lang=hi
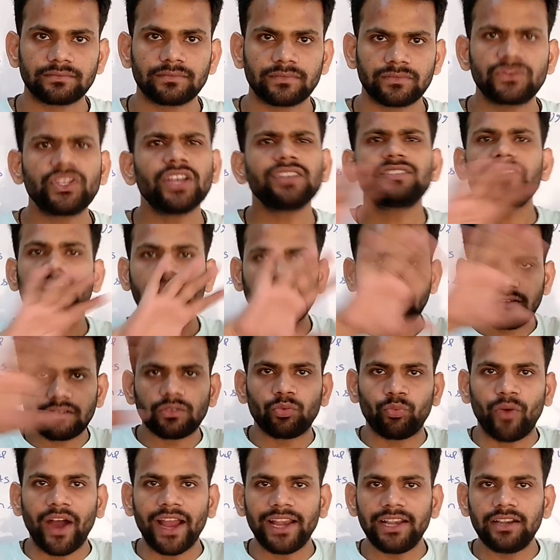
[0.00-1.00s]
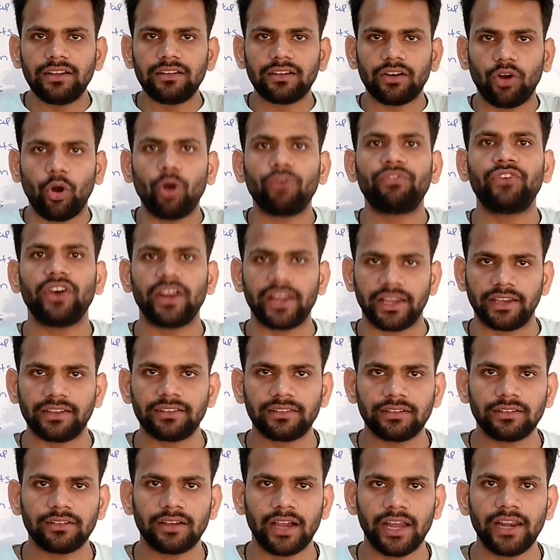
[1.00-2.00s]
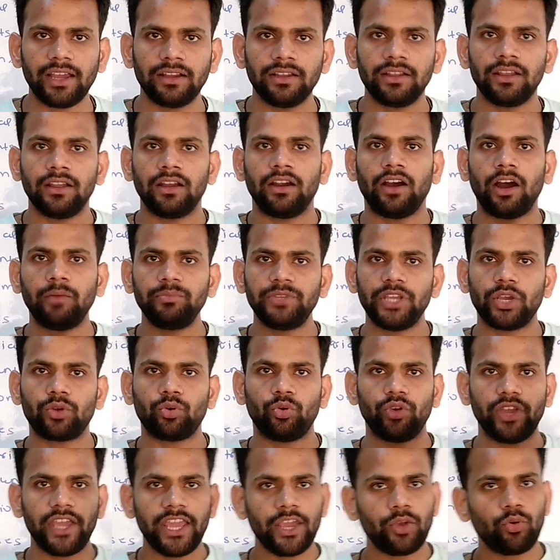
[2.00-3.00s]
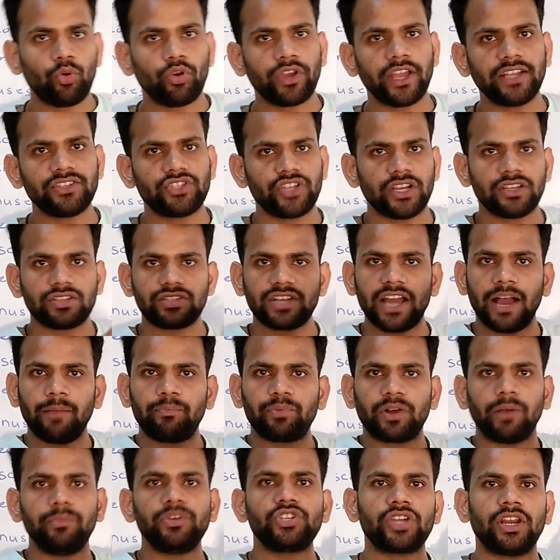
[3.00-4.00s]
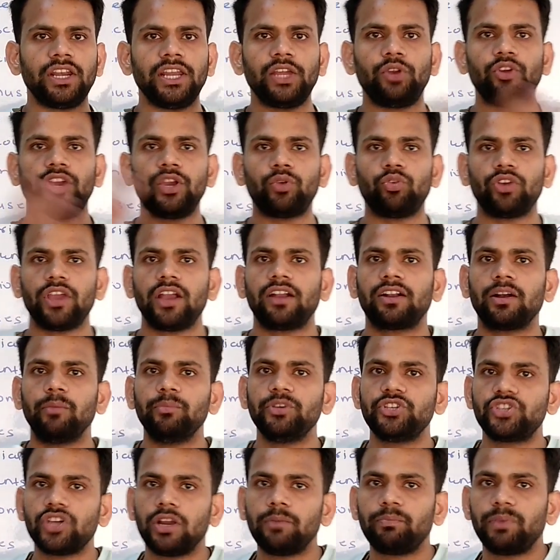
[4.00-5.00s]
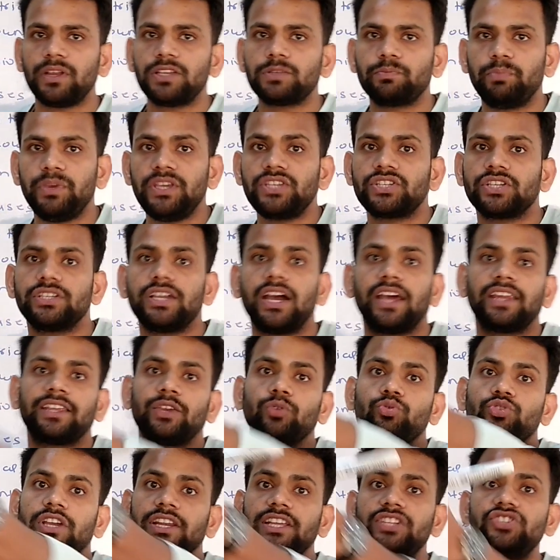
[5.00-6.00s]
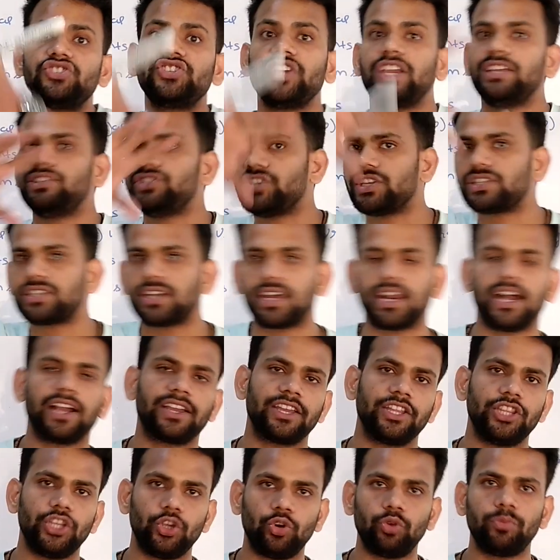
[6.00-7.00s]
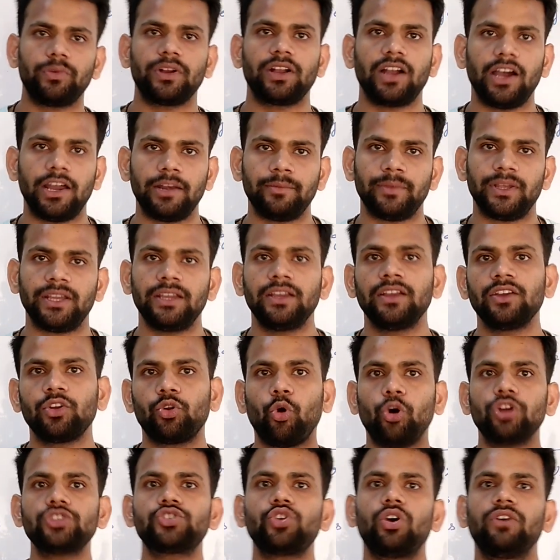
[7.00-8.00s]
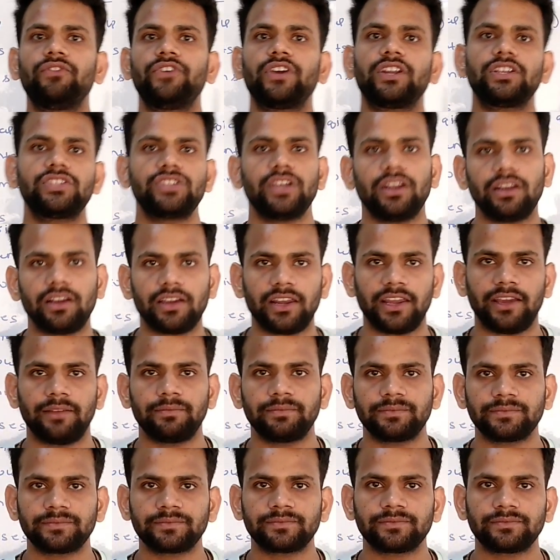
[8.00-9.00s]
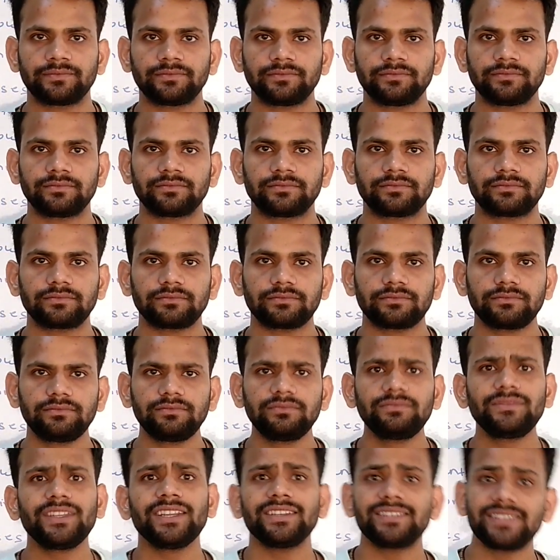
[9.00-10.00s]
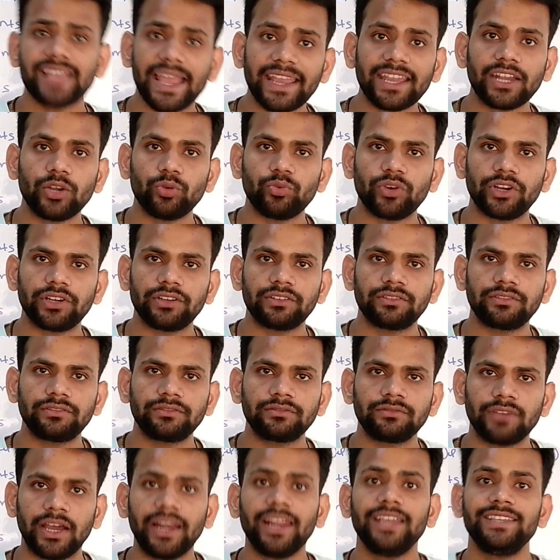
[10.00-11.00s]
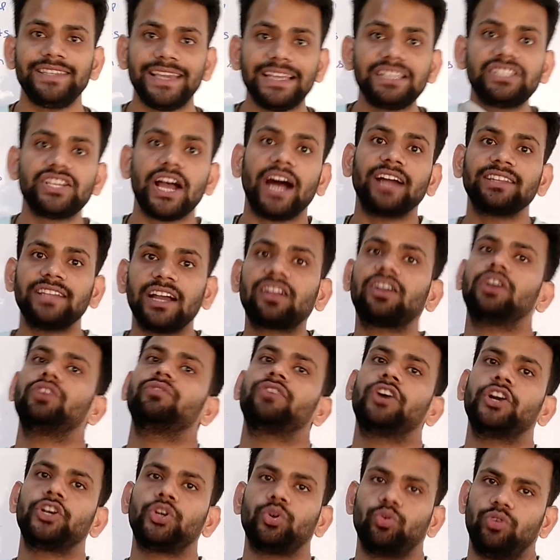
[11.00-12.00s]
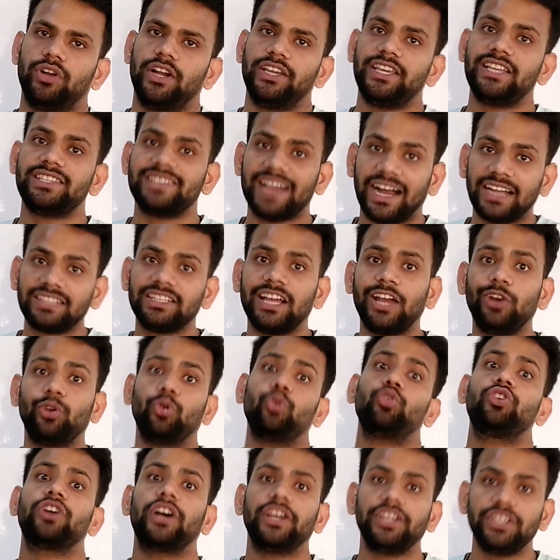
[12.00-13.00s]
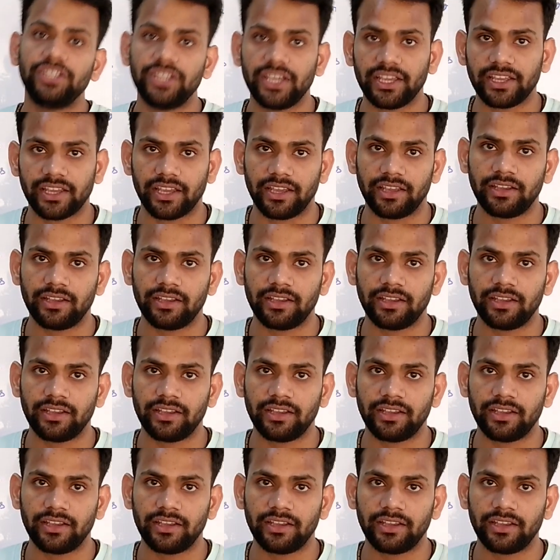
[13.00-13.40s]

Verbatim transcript: जस्ट एक वाइल्ड ऑफर है है ना अब देखो एक हो गया जस्ट आप कमीशन ले रहे हो एक हो गया कमीशन प्लस बीस हजार के उसके लिए चेंजेस करा के दे रहे हो मकान में कौन सा ऑफर अच्छा लग रहा है सेकंड वन है ना ये ज़्यादा कन्वर्ट होगा ये ज़्यादा लोग खरीदेंगे